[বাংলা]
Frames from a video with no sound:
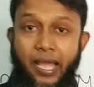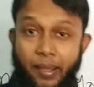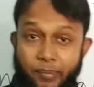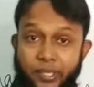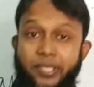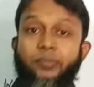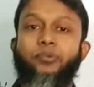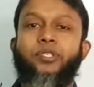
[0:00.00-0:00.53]
আমি
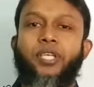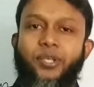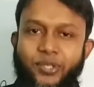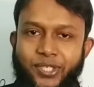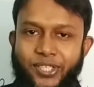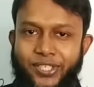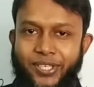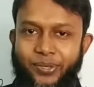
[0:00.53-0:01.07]
কি বোঝানোর
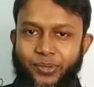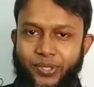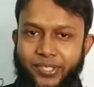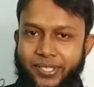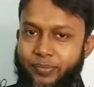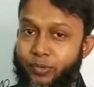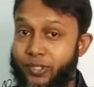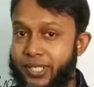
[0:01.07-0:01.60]
চেষ্টা
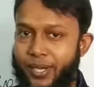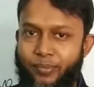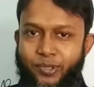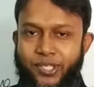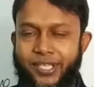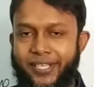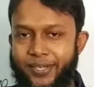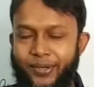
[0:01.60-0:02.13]
করতেছি
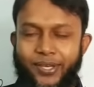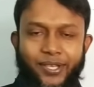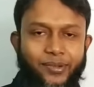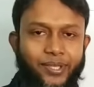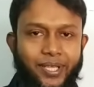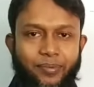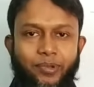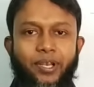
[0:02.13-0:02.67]
বুঝাবুঝি নিয়ে অনেক
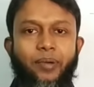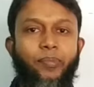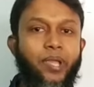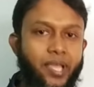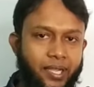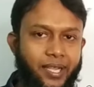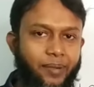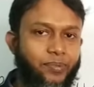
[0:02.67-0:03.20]
কথাই বললাম
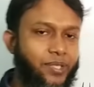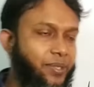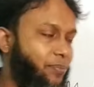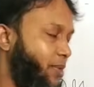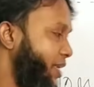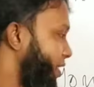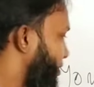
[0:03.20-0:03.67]
কাম টু দ্য পয়েন্ট